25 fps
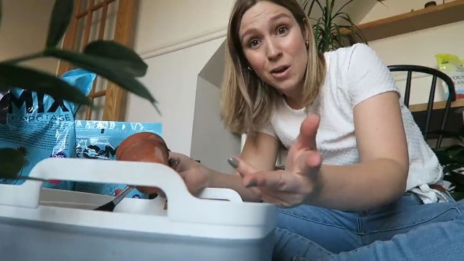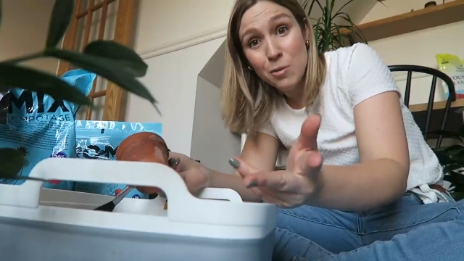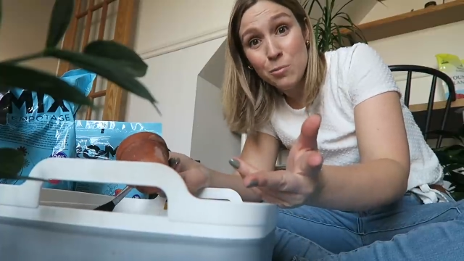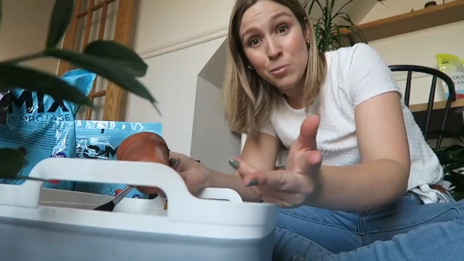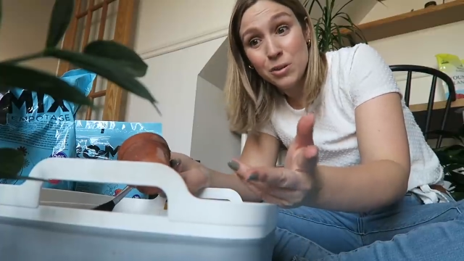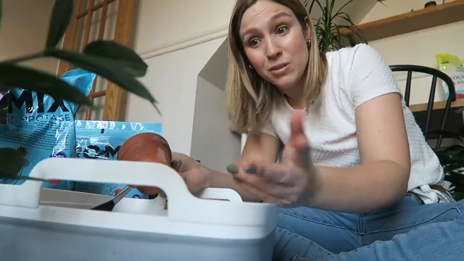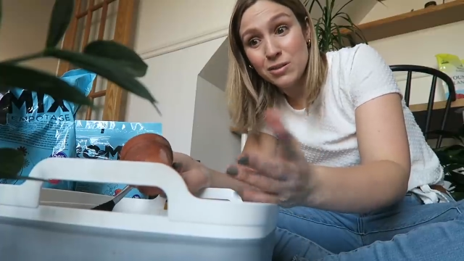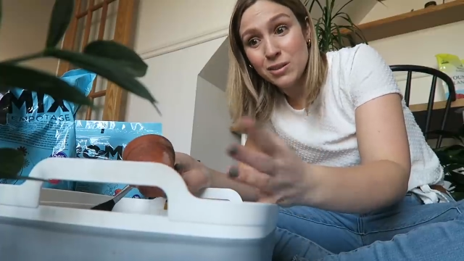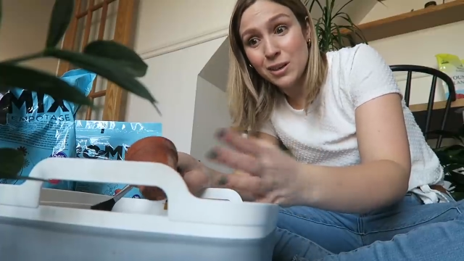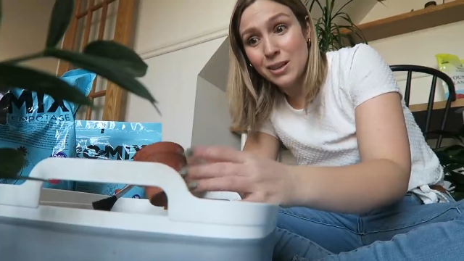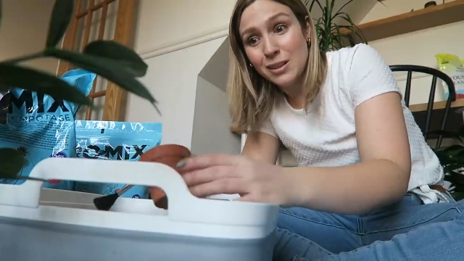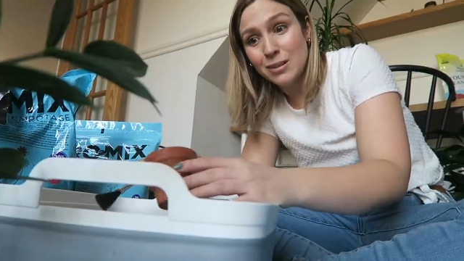
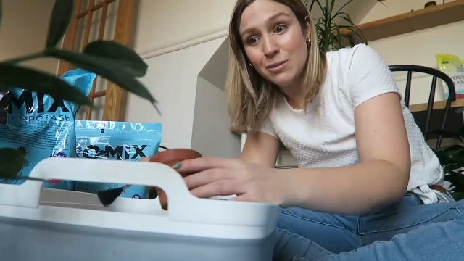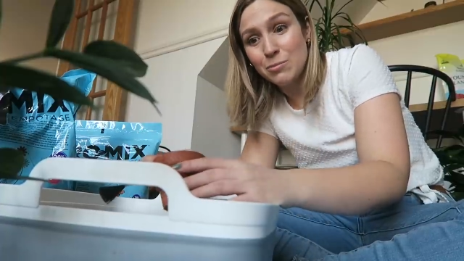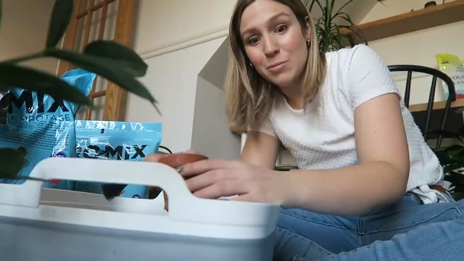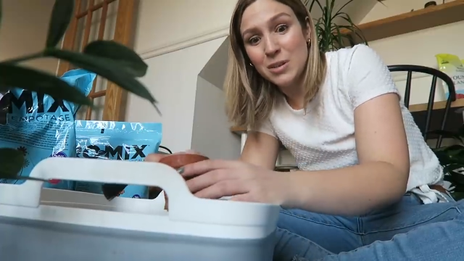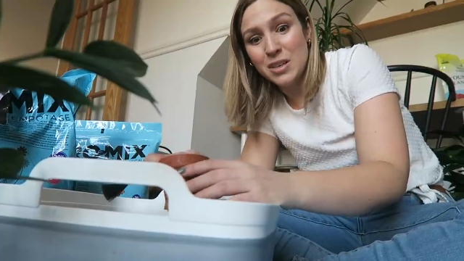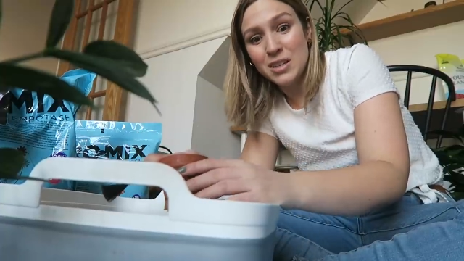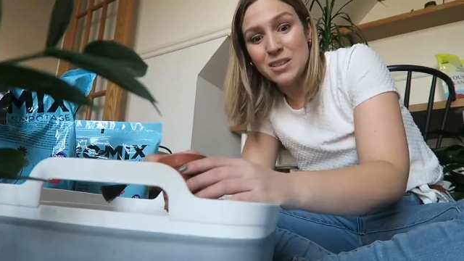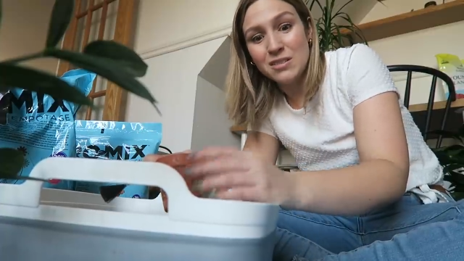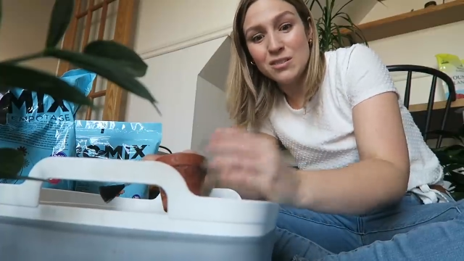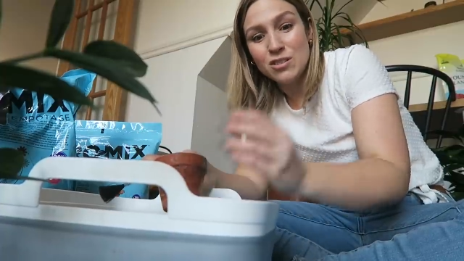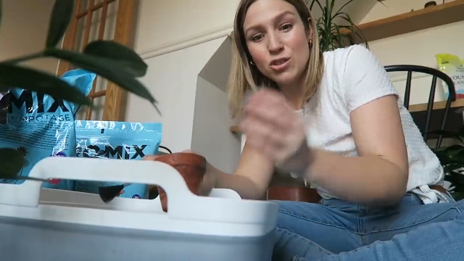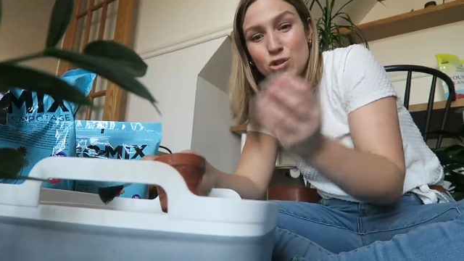Peut-être,
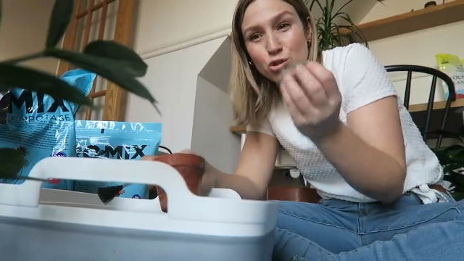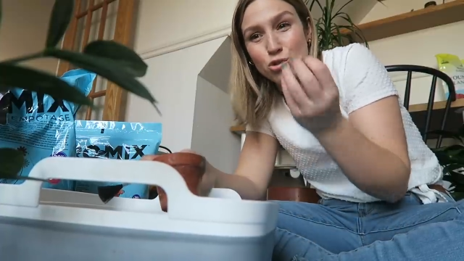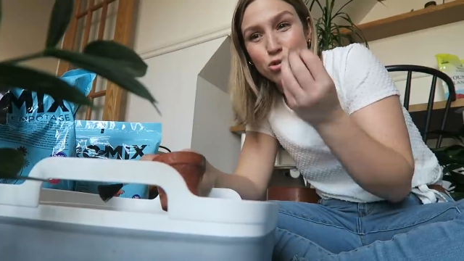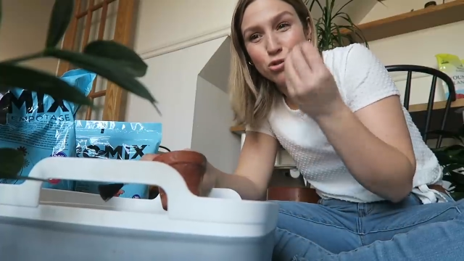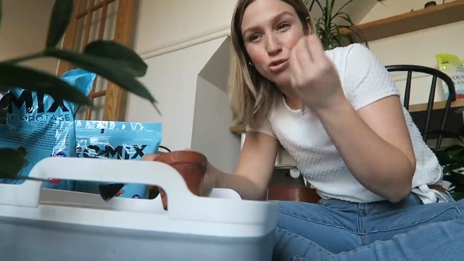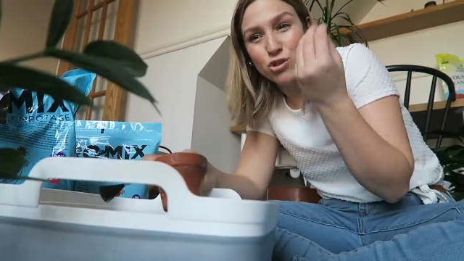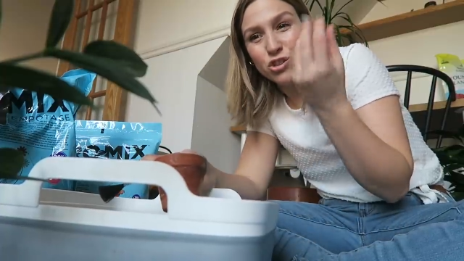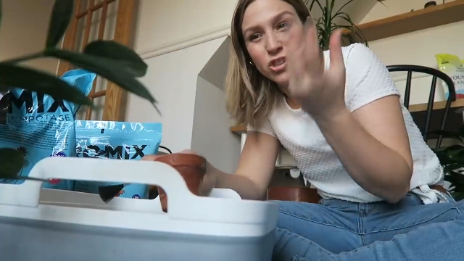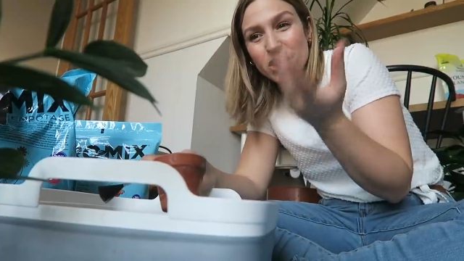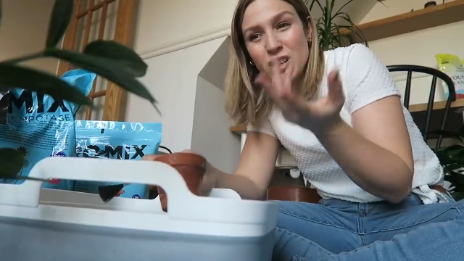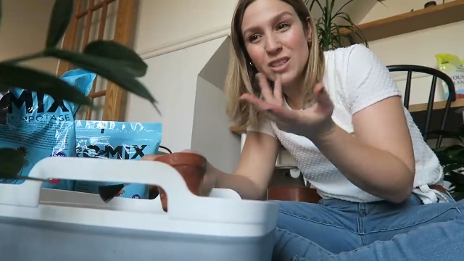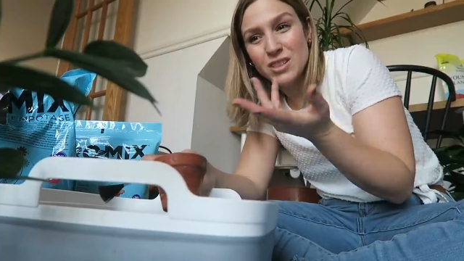mais
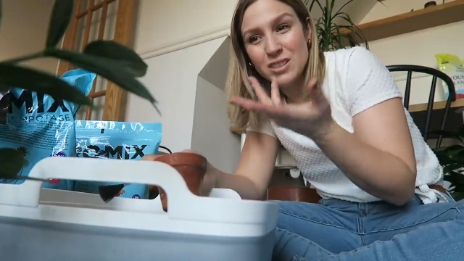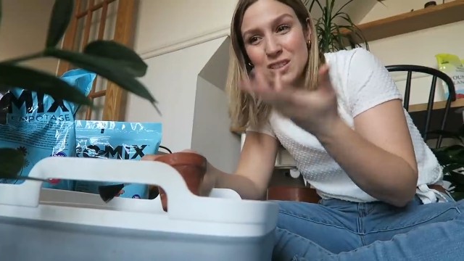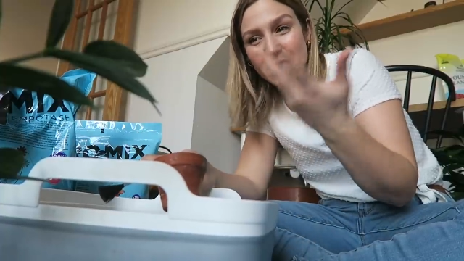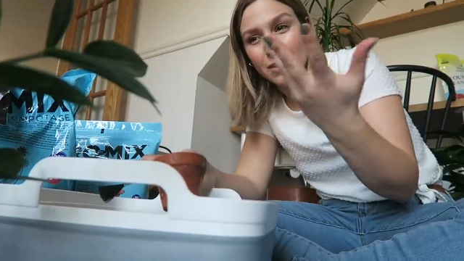jugez